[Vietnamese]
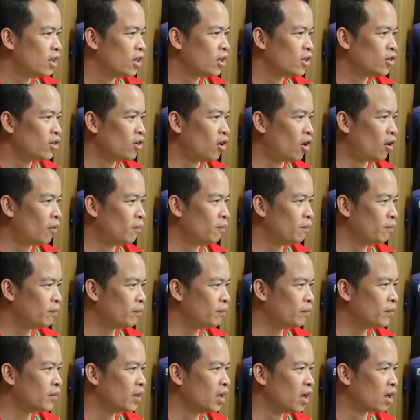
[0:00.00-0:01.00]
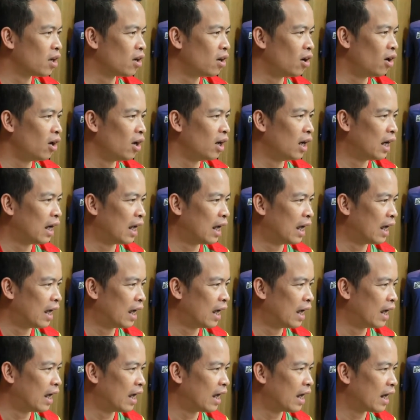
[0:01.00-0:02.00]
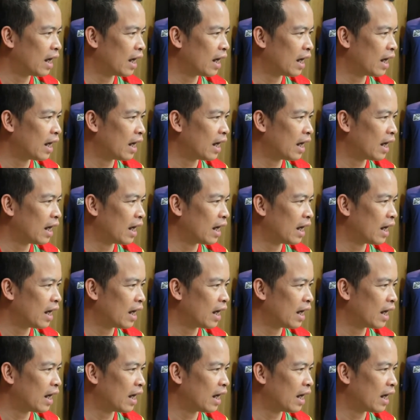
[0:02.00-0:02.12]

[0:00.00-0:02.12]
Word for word: nhóm được gọi là